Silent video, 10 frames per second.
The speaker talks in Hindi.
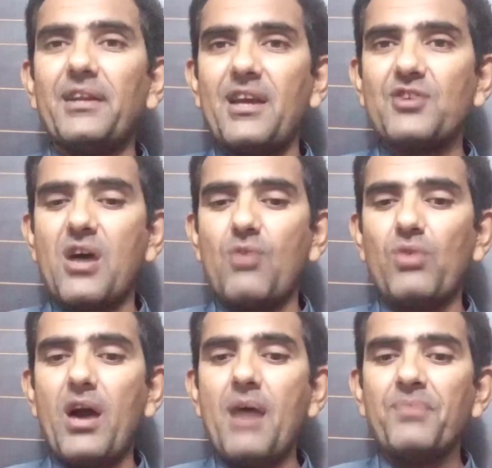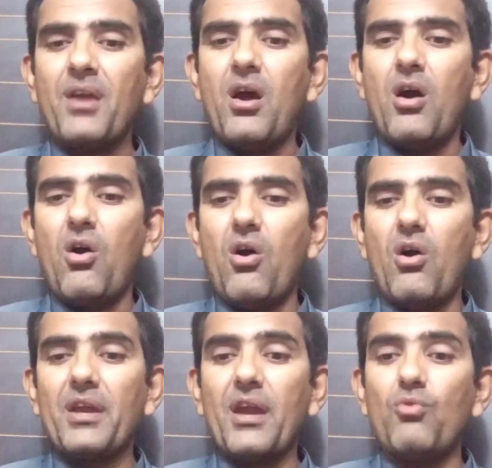देना चाहूँगा
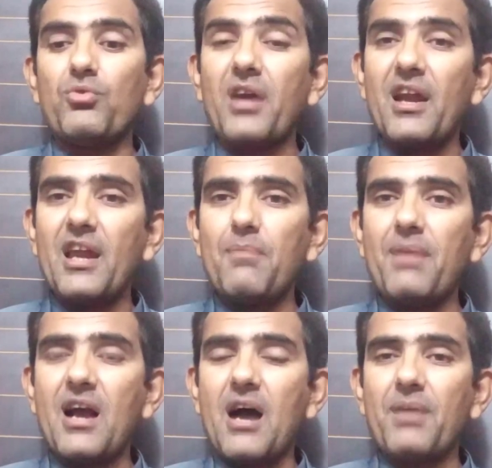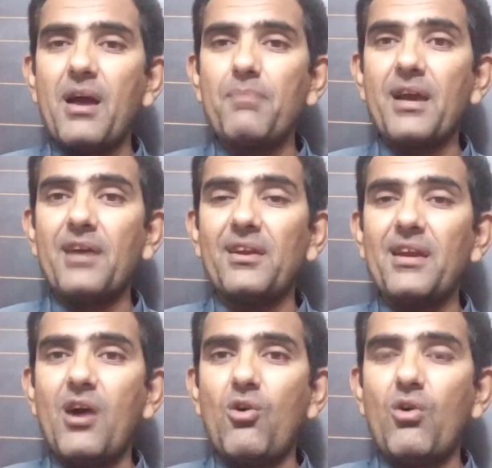और ये उनके लिए भी कामयाबी का
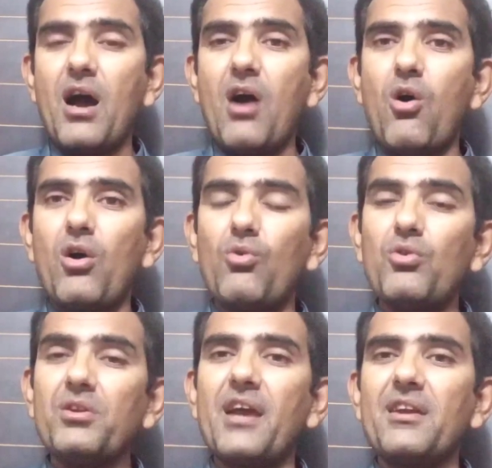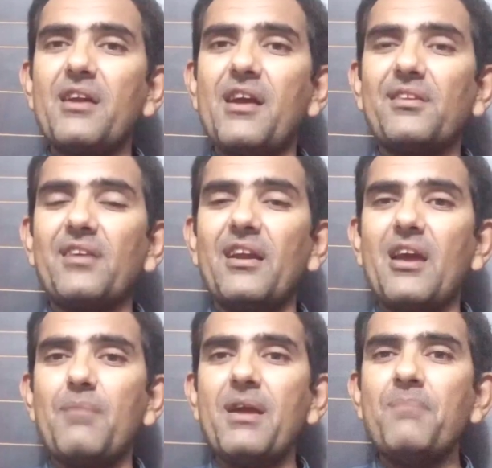ज़रिया होगा और उन कैंडिडेट्स के
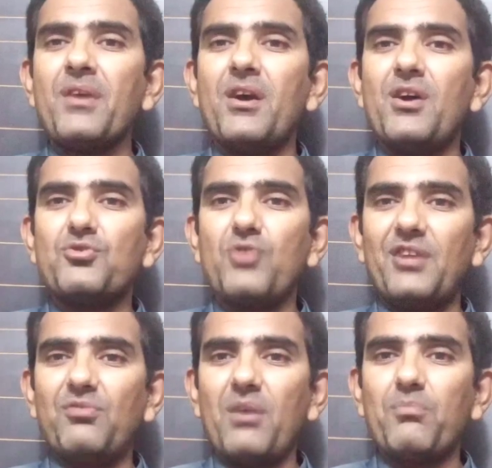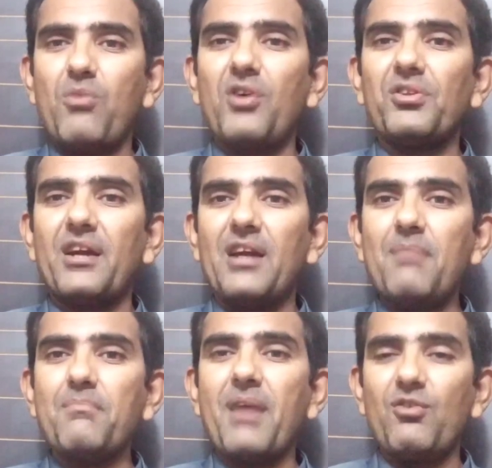लिए भी जो इस वक्त बहुत
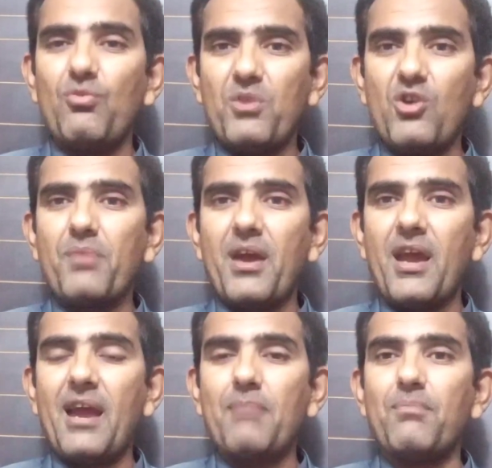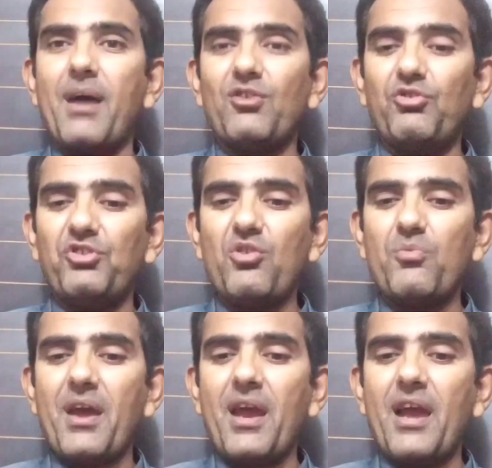ज़्यादा महरूमियों में हैं
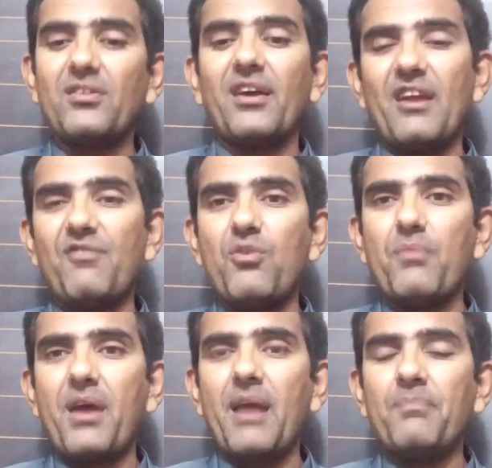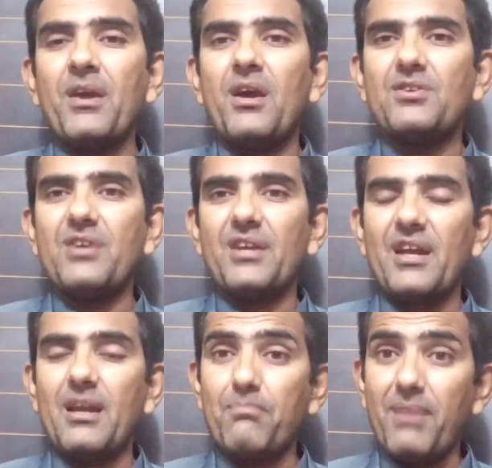मायूसियों में हैं तकलीफ़ों में हैं
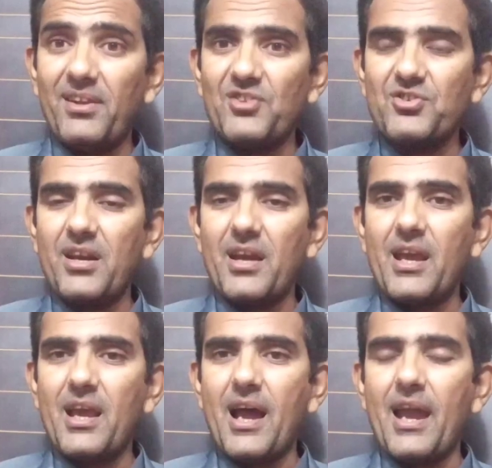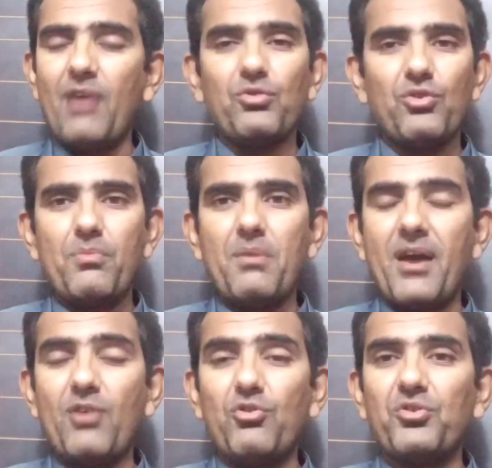जिनके नंबर्स अच्छे नहीं आए उनको भी
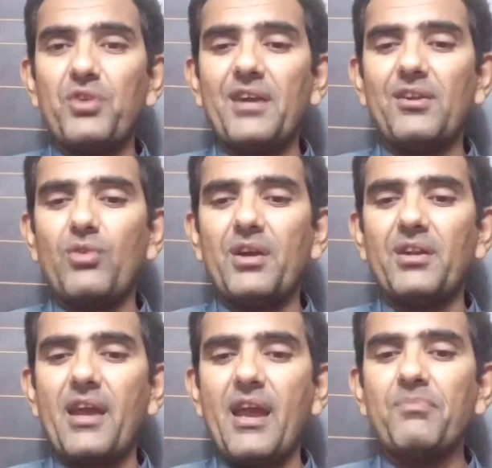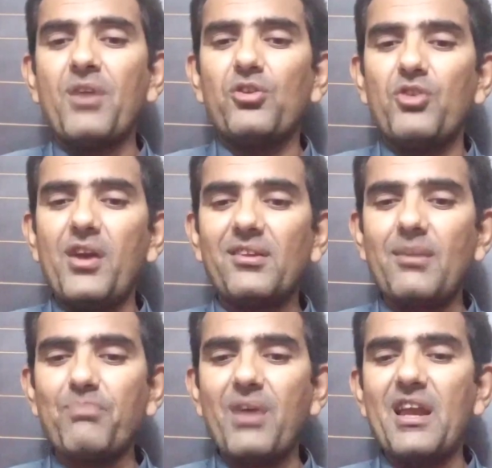मायूस होने की ज़रूरत नहीं है तो ये
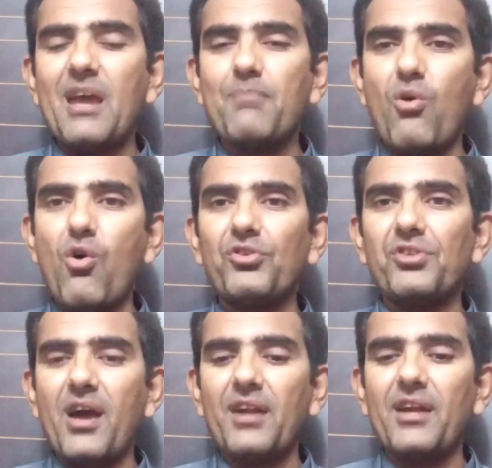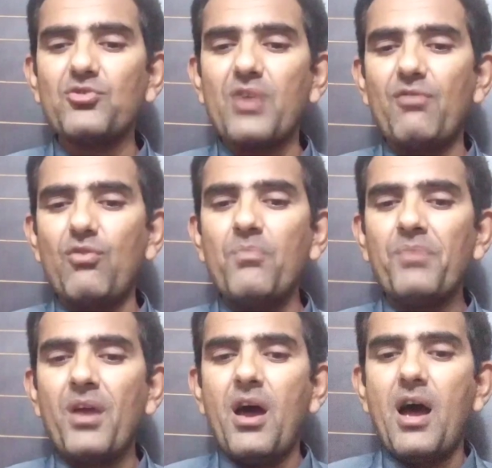सब के लिए बहुत ज़्यादा जो है वो
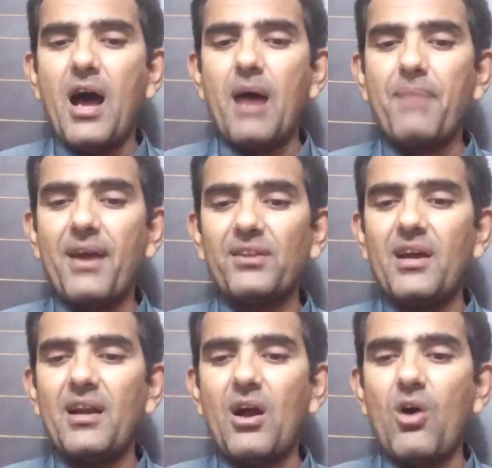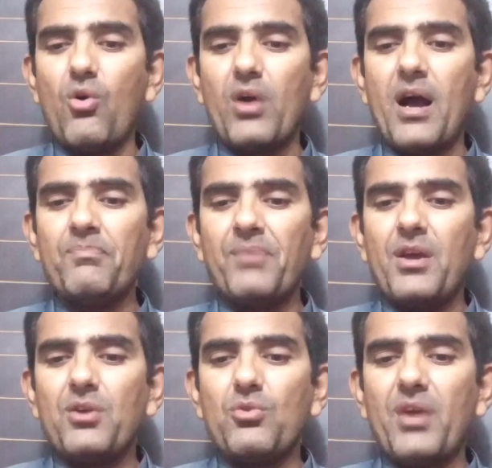बेहतर होगा
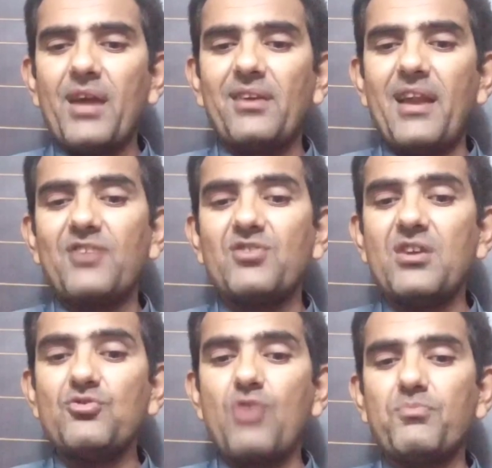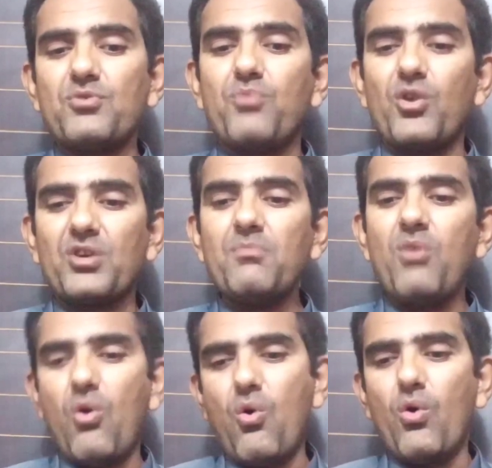क्योंकि सिलेक्शन टॉप टू बॉटम
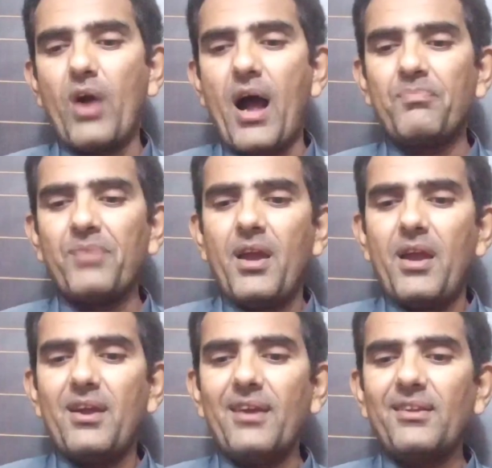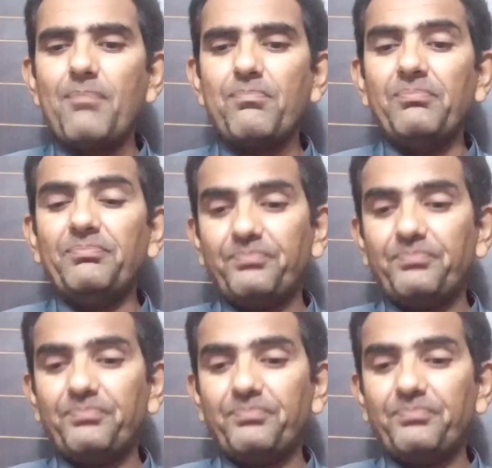होगा ये सब